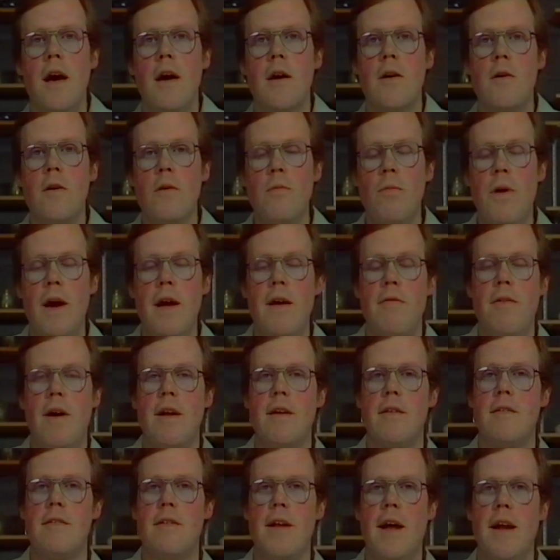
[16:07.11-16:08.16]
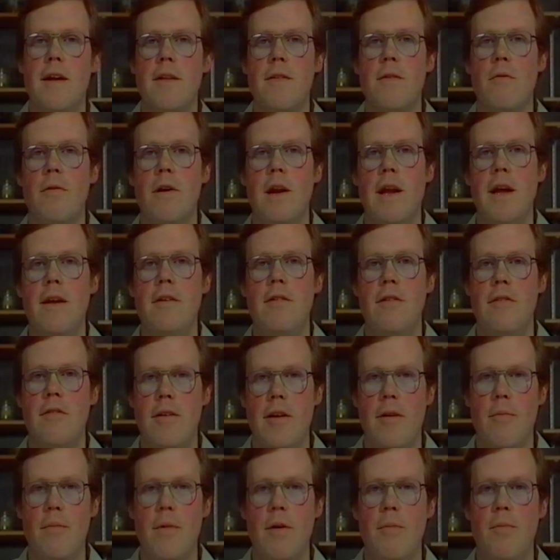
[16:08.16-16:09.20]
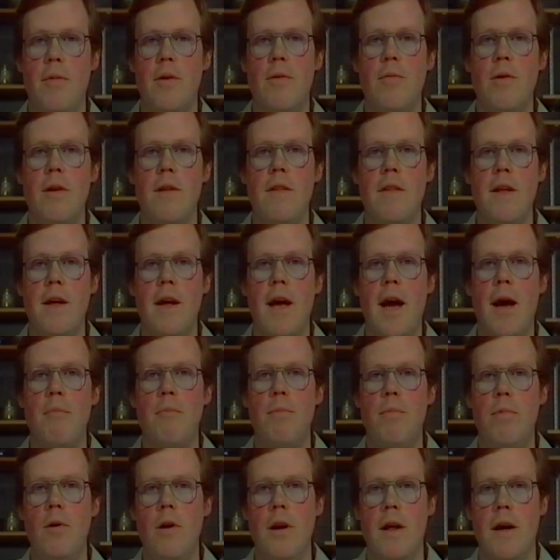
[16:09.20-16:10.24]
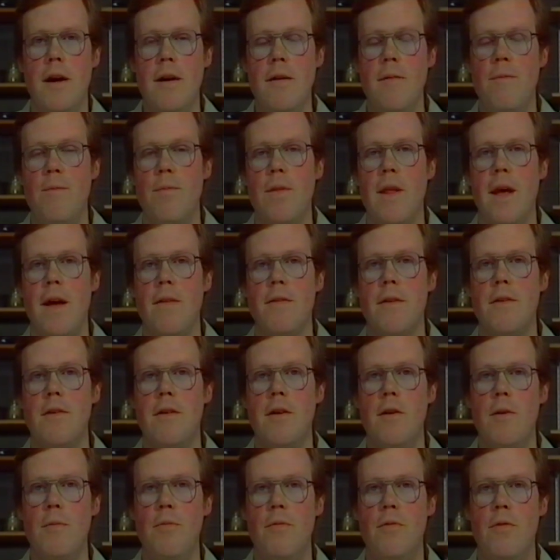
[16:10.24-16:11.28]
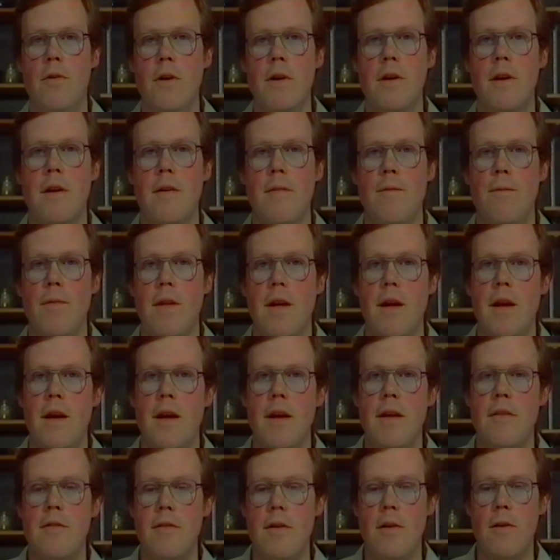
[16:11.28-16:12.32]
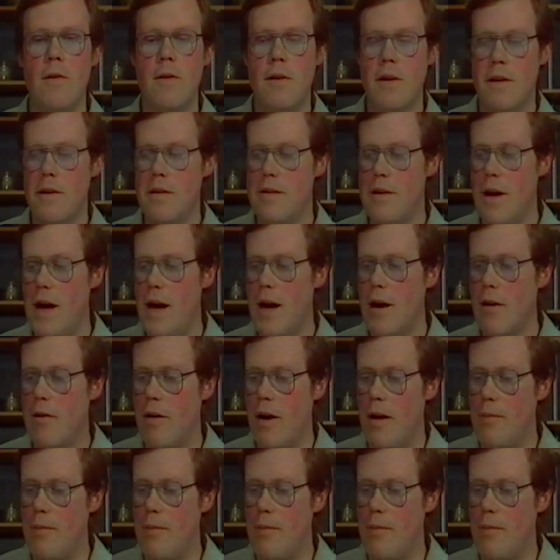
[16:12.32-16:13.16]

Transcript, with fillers: Un modo chiaro per capire il rapporto tra l'ampolla e il pedicello ambulacrale è di osservare uno schema.